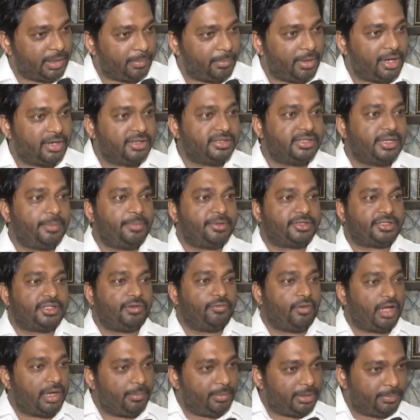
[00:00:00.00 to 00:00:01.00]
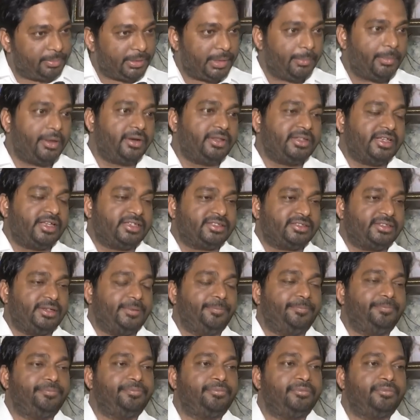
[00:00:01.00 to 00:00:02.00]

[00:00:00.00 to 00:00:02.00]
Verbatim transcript: ప్రమాణం చేపిస్తాం వాళ్ళ మీద ప్రమాణం చేస్తాం